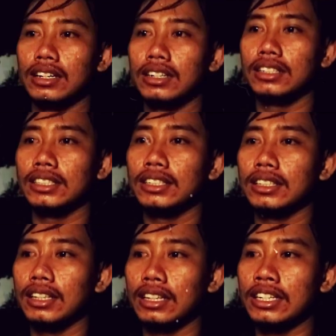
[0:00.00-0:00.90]
Uh,
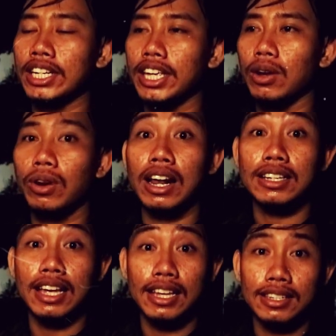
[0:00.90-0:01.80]
di sini yang gue
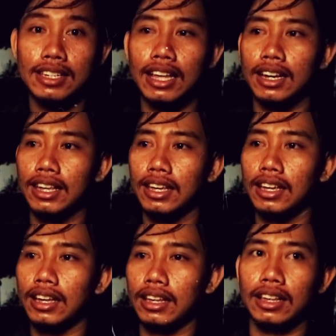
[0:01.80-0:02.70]
rasain sih tadi
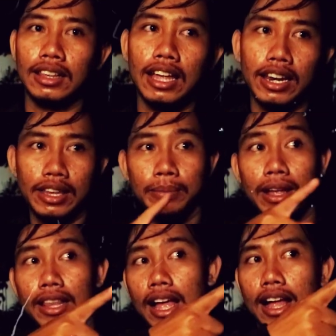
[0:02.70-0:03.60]
dari
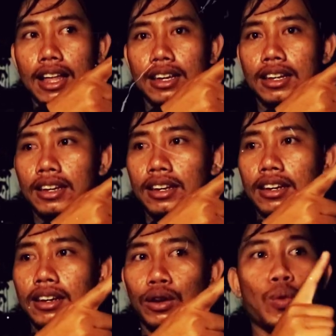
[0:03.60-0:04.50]
jembatan
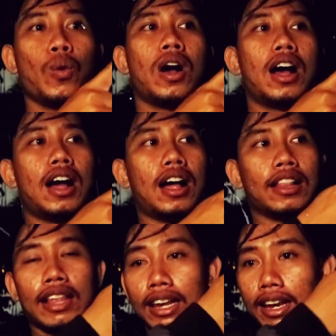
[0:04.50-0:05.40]
gue
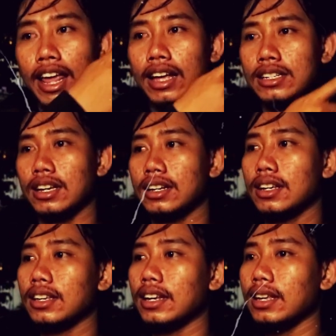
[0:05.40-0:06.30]
tadi naik ke
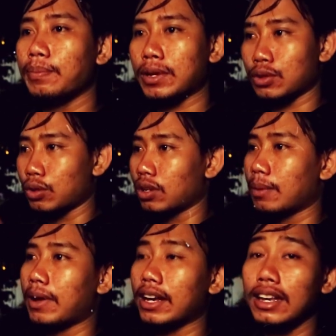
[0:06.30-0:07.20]
sana jadi pas turun
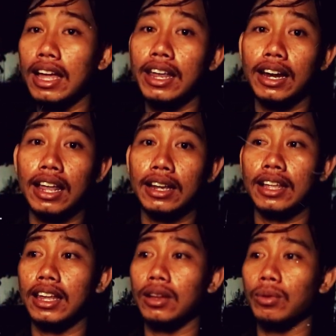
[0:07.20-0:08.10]
kemarin nih ada yang narik
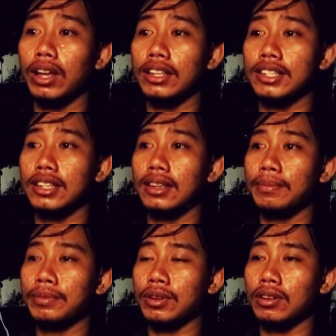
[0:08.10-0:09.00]
narik gue di sini
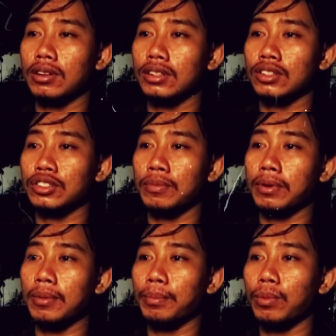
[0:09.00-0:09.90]
sosok
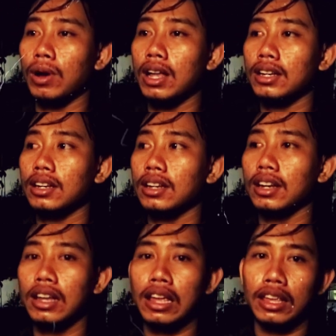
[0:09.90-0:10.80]
perempuan
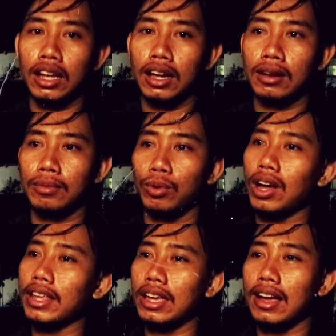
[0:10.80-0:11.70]
yang
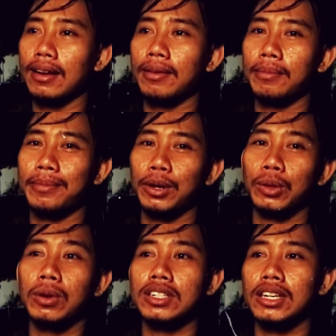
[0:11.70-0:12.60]
mukanya menurut
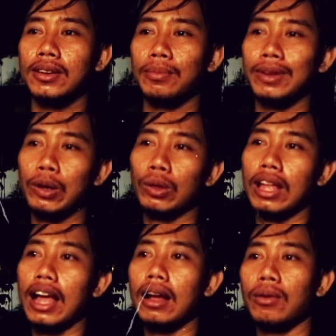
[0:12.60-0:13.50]
gue sih
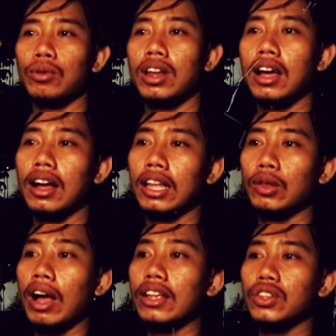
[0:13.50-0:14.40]
udah
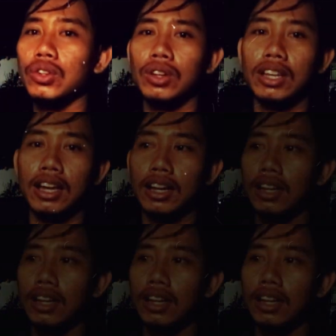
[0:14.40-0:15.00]
gitu hancur ya